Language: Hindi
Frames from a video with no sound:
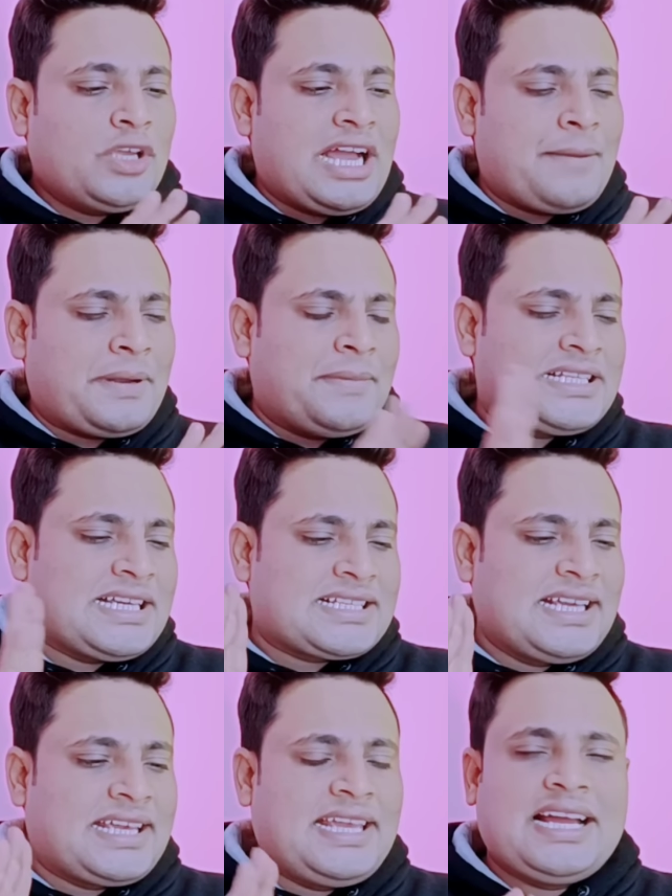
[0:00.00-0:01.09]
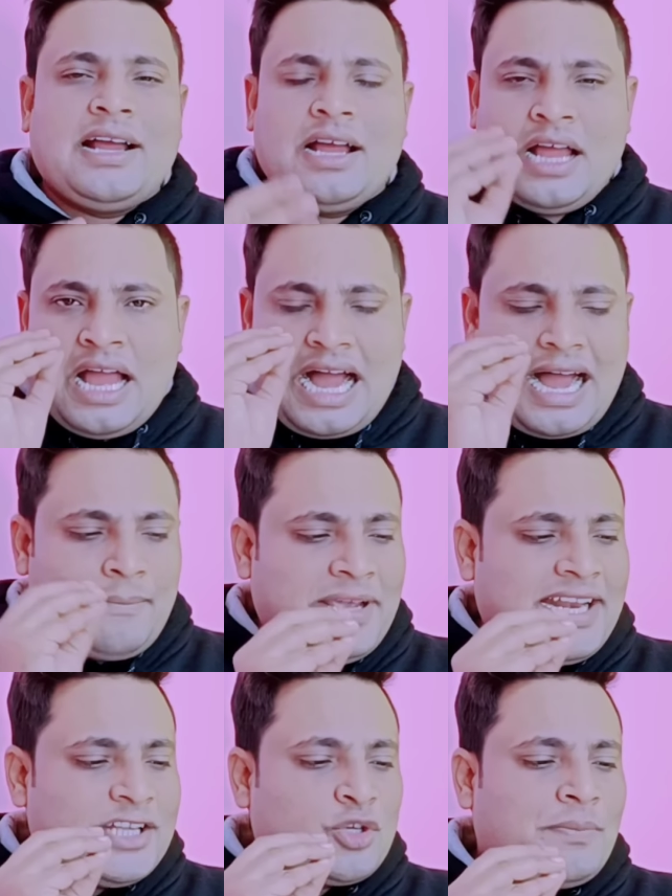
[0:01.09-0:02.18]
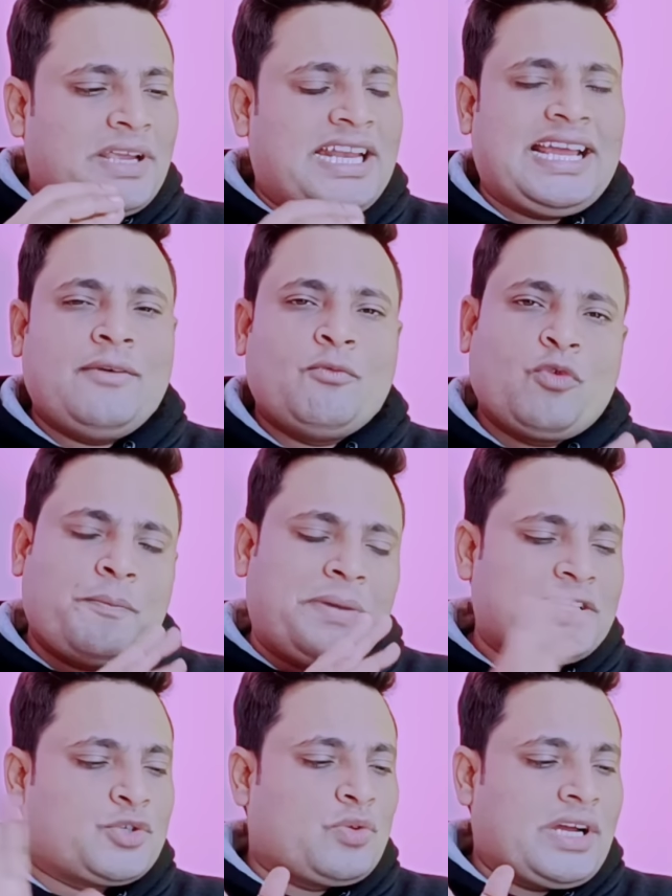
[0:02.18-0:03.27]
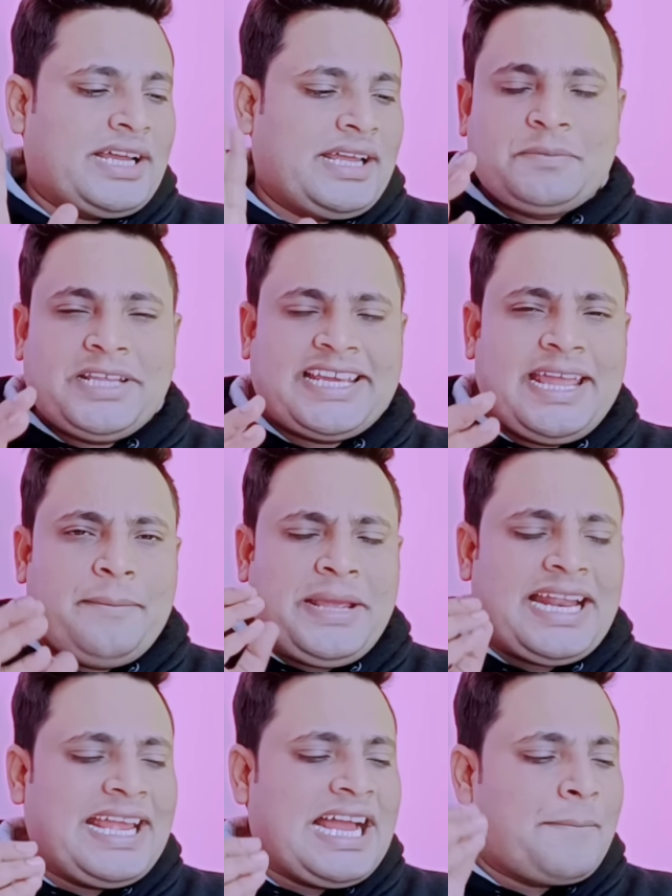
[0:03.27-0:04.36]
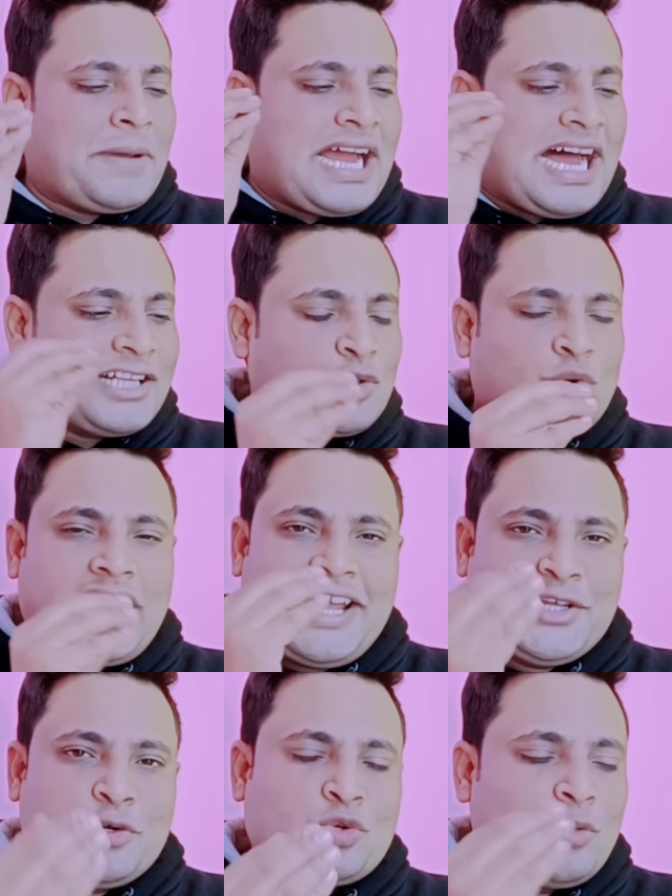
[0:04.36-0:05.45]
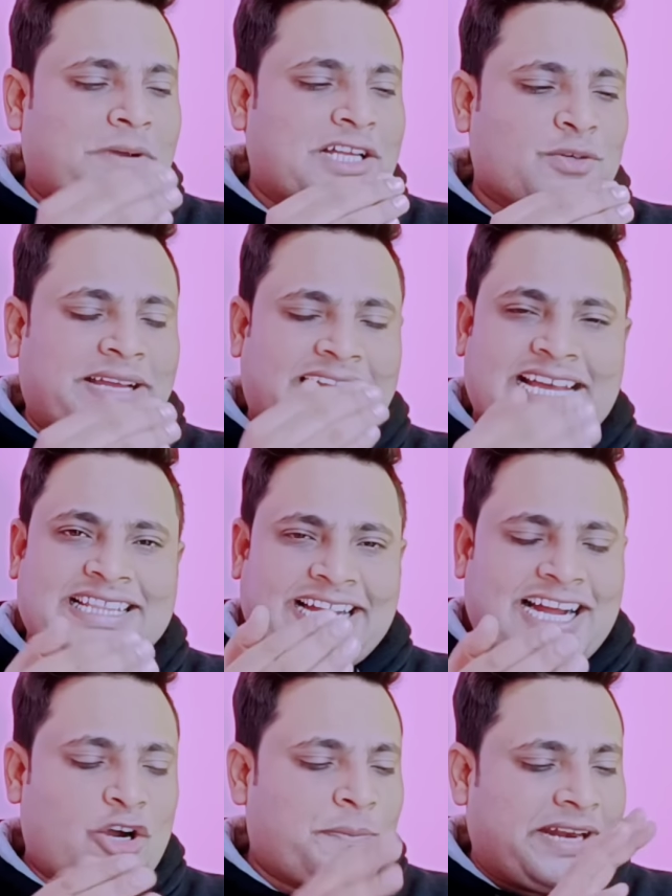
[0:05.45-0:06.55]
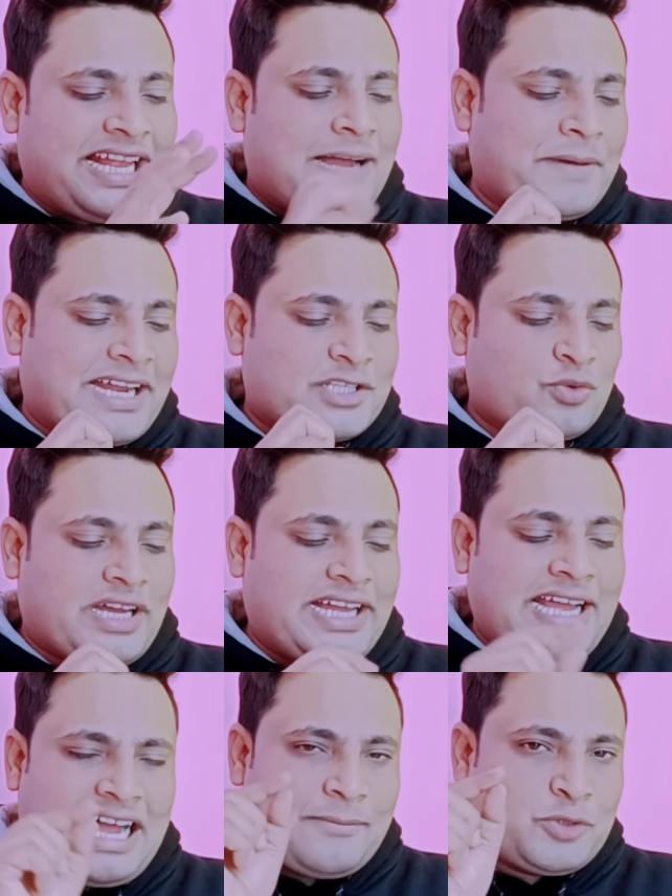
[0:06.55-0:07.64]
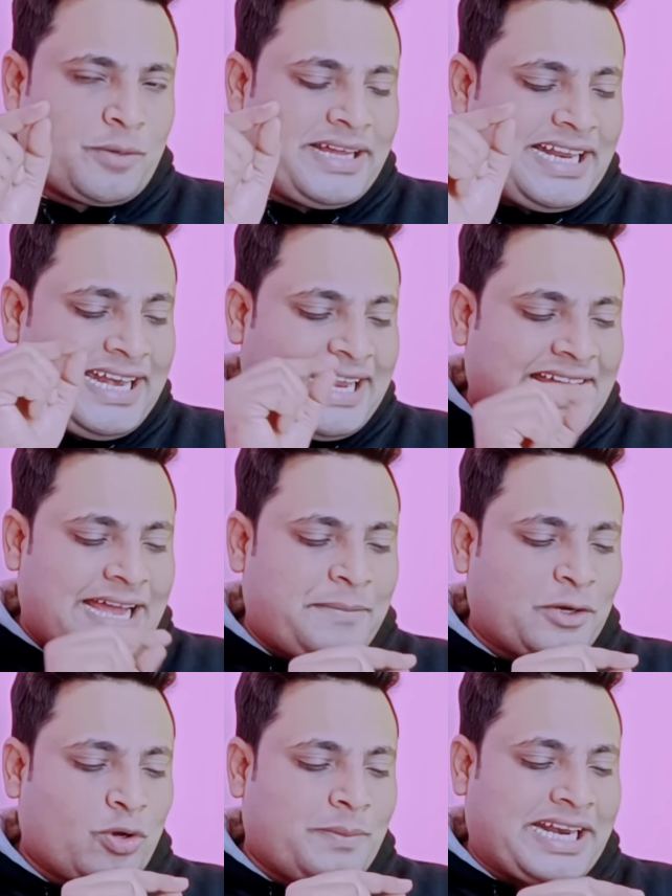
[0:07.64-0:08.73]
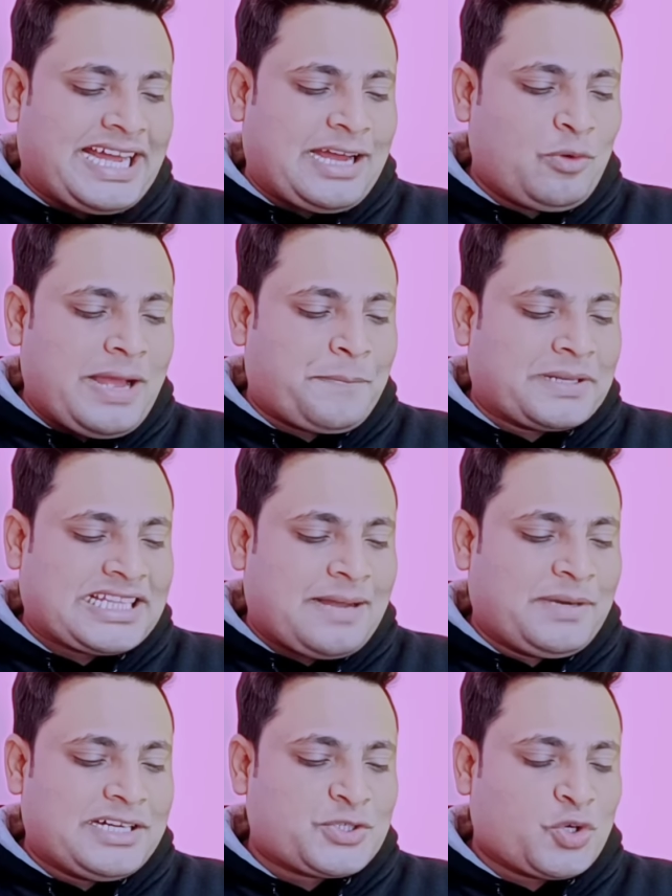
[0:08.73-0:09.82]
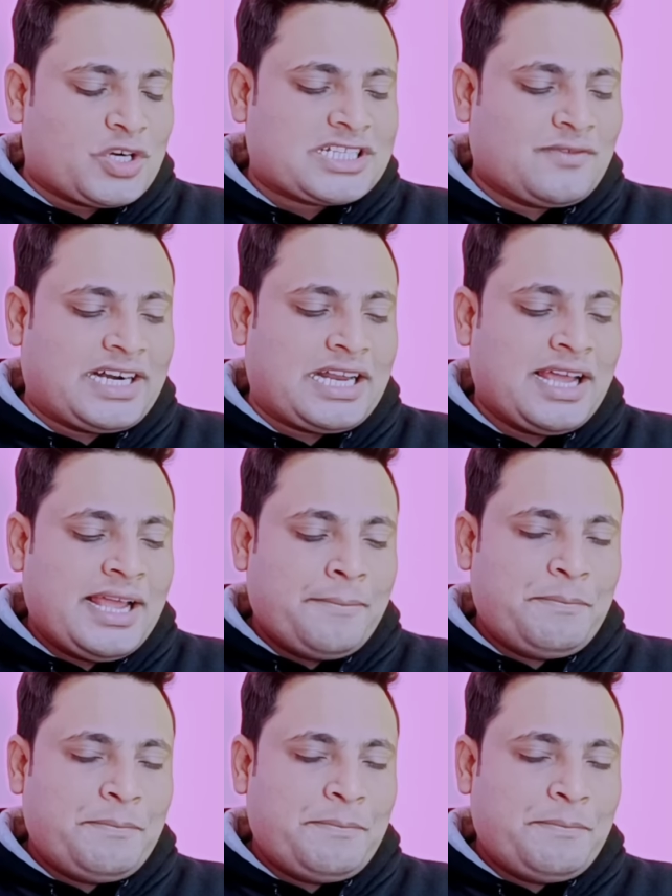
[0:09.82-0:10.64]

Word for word: तो यहां पर मैं जैसे ही किया अब मेरा जो मेल है वो बन चुका है अब देखिए मेरा यहां पर आ चुका है यूट्यूब का जो मैं गया था अकाउंट पर यहां पर आ चुका है अब जो मैंने नया बिल्कुल बनाया हुआ है प्रतापगढ़ शॉर्ट्स वर्ड